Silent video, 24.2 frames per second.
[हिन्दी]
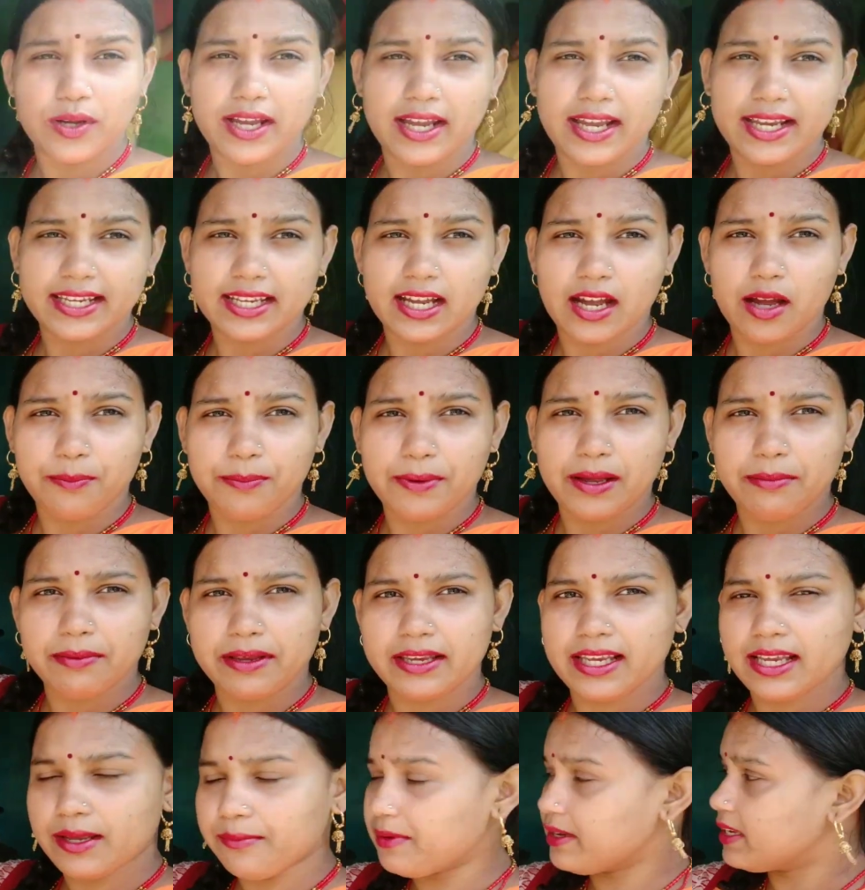है यहाँ पे अभी
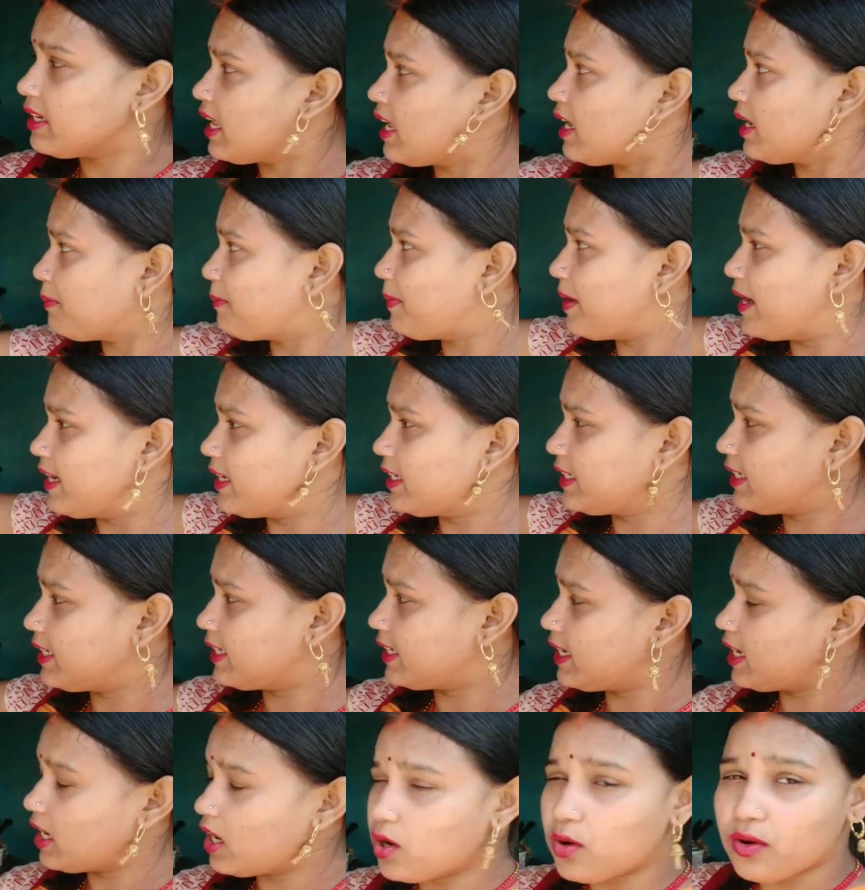ये भी नहीं पेंट किए
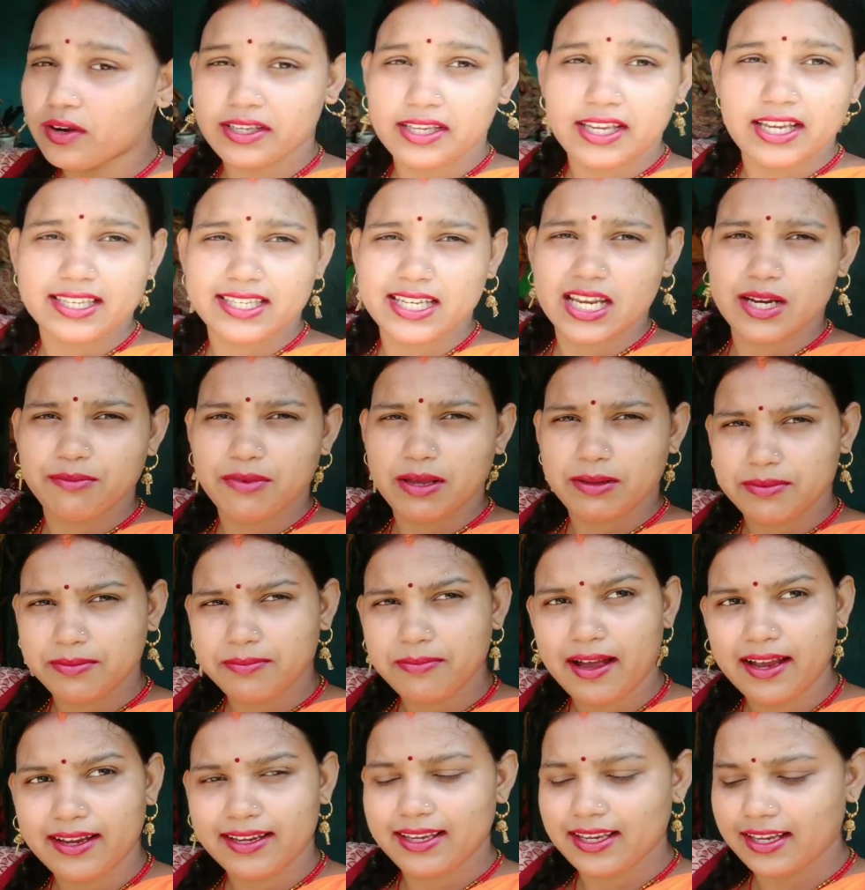हैं और किचन में भी
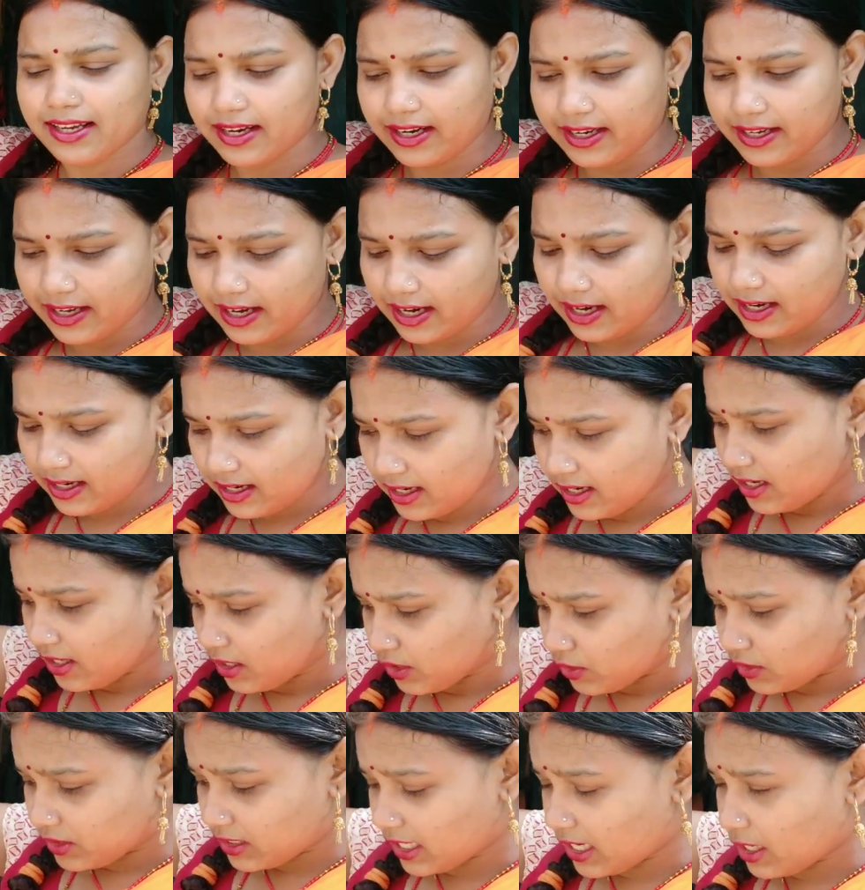बाकी है करना
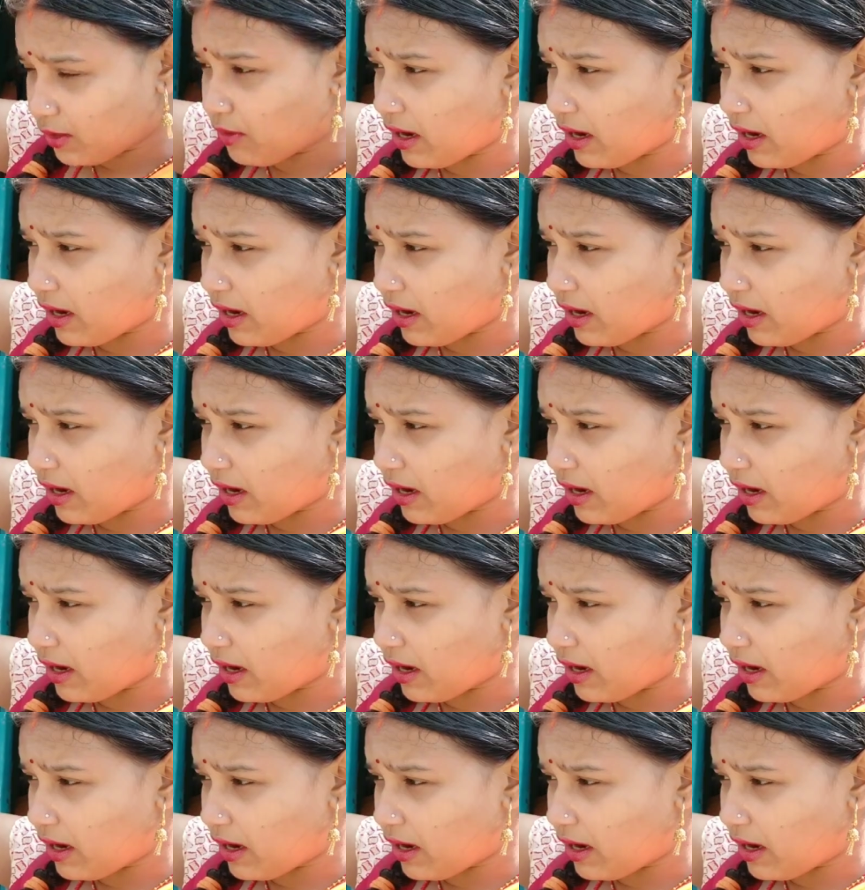चलिए